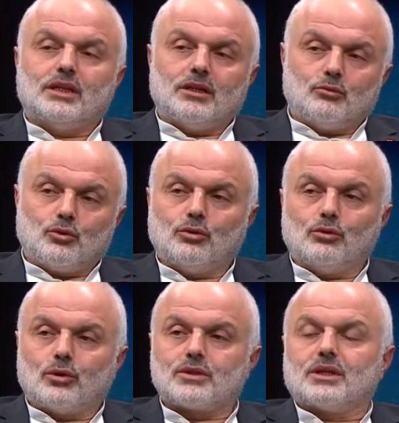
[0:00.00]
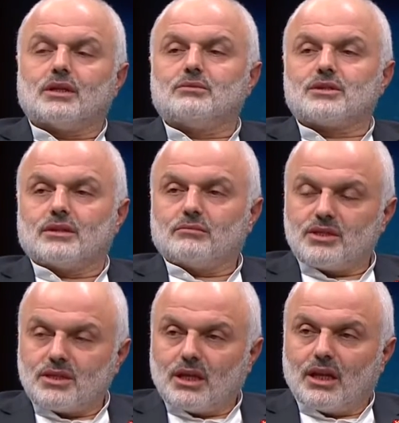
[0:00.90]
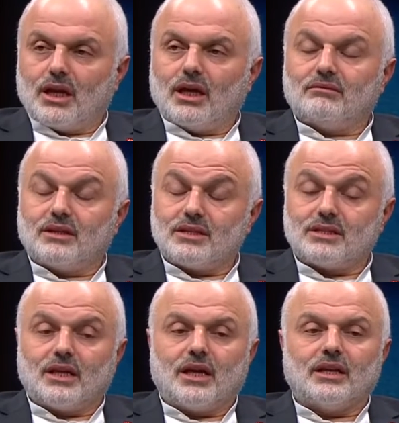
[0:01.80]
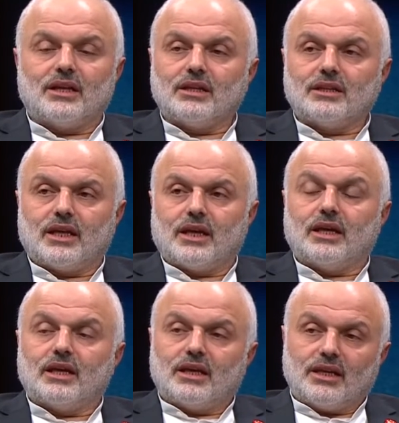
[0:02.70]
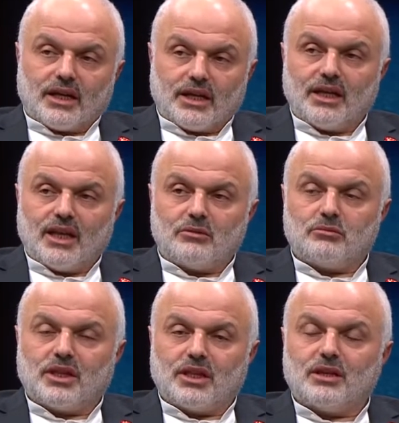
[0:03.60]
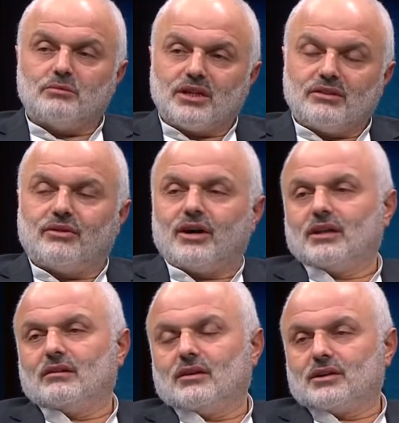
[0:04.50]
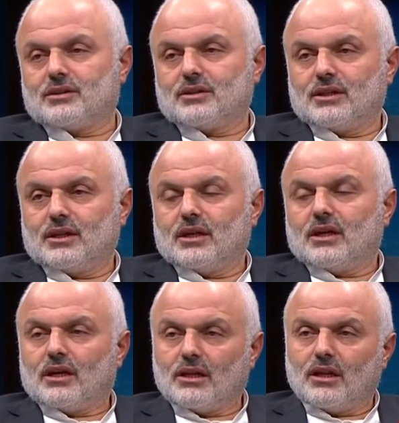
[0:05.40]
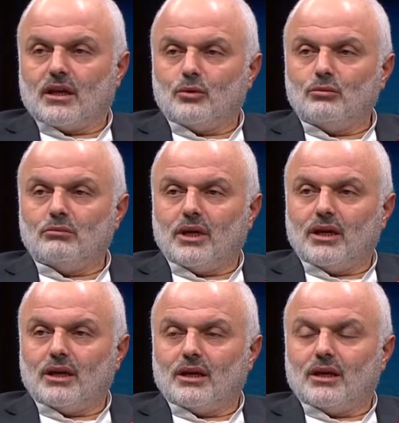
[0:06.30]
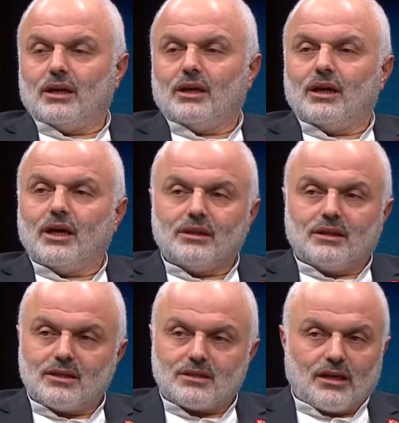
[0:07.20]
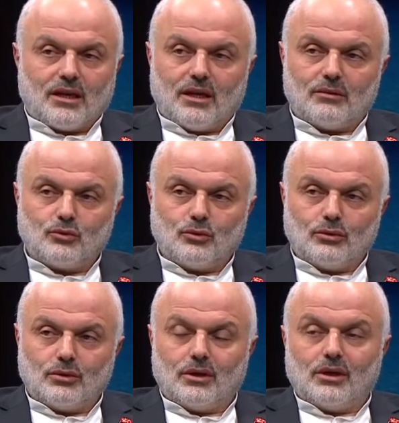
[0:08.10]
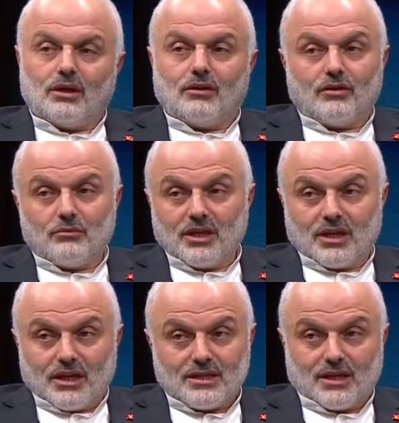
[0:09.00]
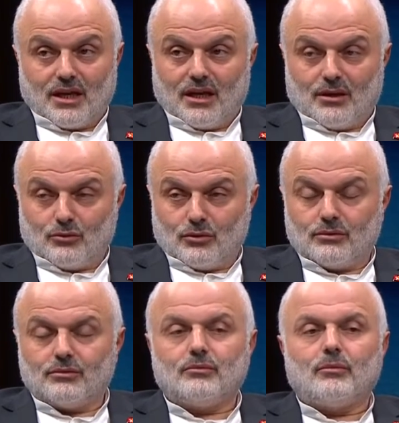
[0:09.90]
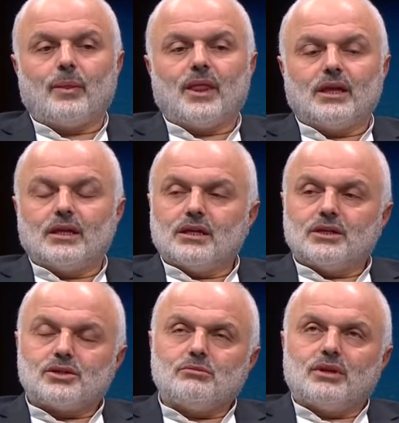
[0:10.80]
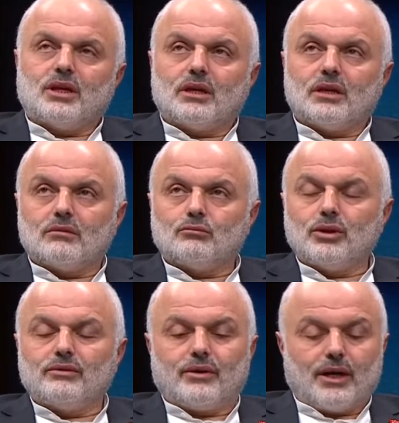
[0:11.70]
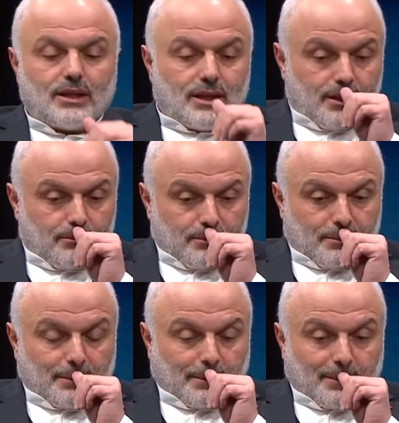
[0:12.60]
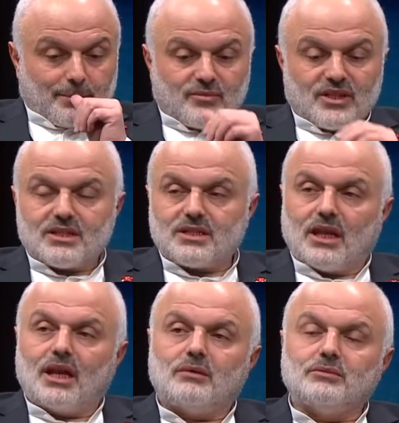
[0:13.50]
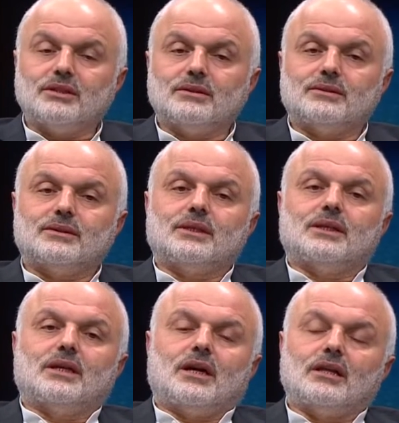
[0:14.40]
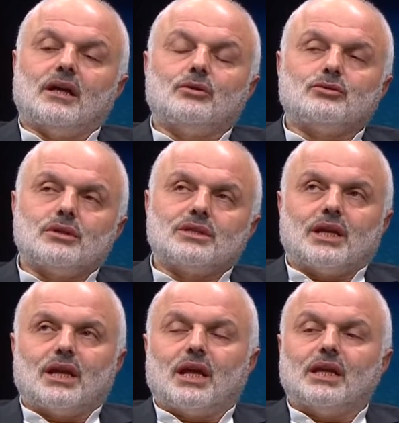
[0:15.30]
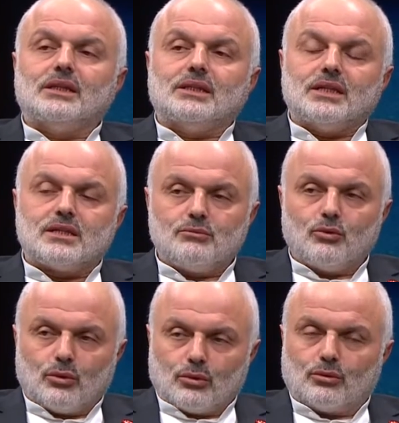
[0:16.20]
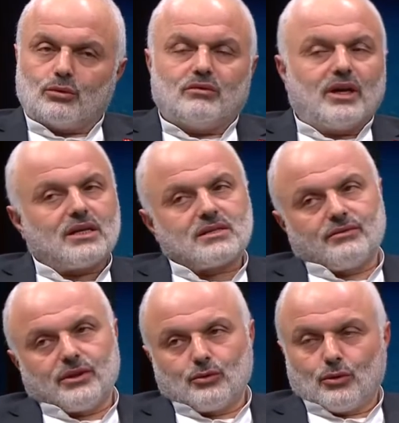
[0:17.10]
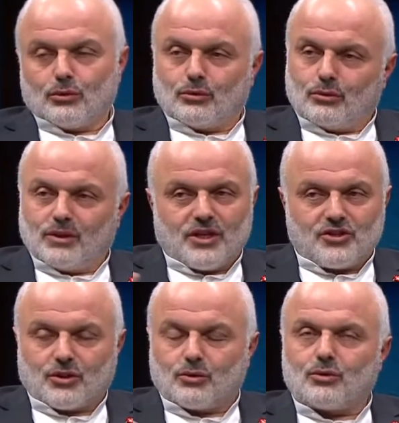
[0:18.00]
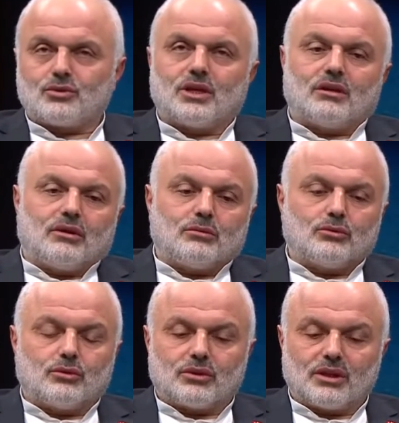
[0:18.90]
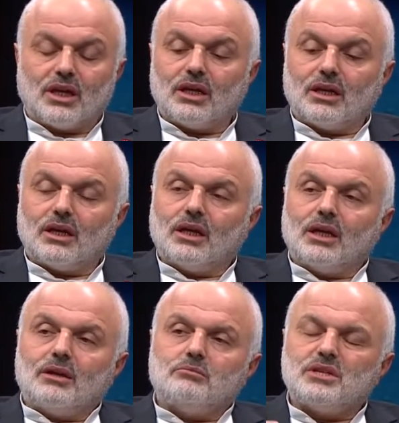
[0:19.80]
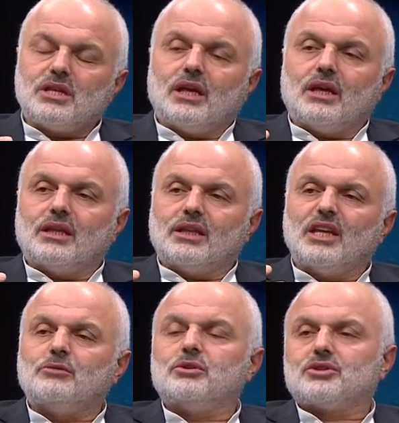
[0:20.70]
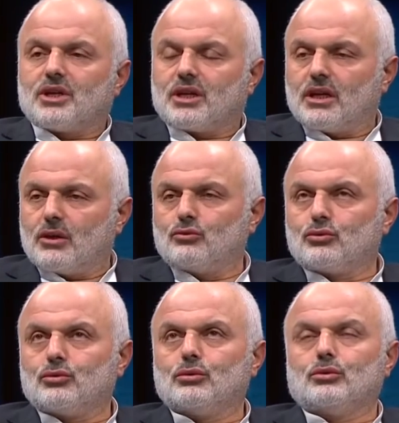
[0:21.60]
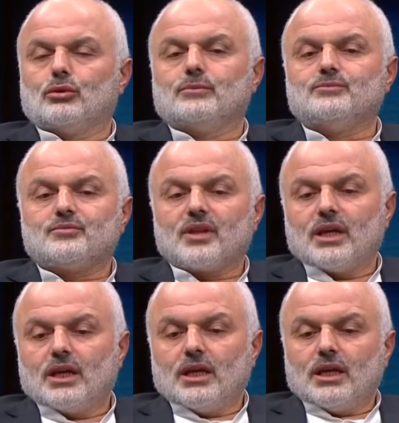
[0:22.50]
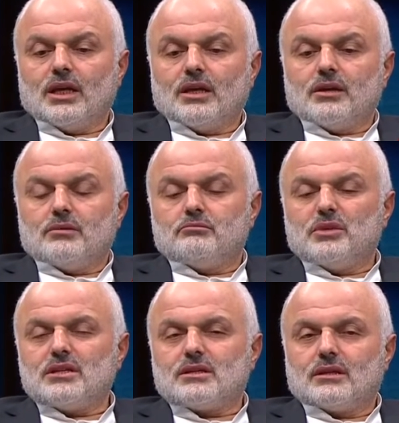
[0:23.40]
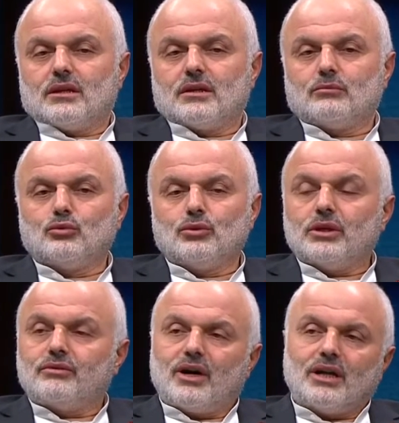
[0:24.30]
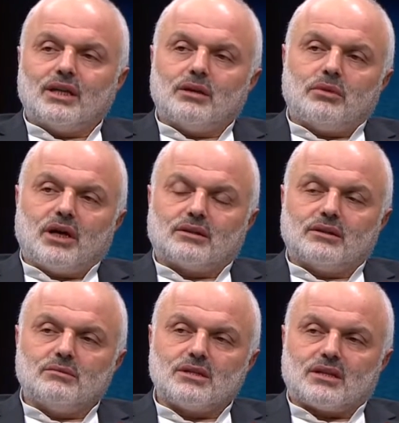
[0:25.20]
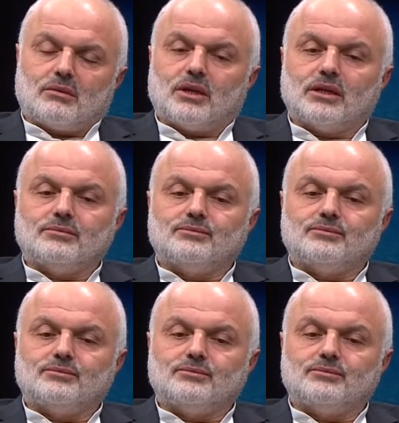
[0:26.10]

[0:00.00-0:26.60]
bütün dostlarımızın, bizi dinleyen ve izleyenlerin de yakinen bildiği bir ifade var. Allahümme entes selamu ve minkes selamu. Şimdi bu ifade selamın Allahu Zülcelal'in ismi olduğunu veya sıfatı olduğunu, değişik görüşler var bu noktada, bize net bir şekilde vurguluyor. Evet. Biz bu ifadeye baktığımız zaman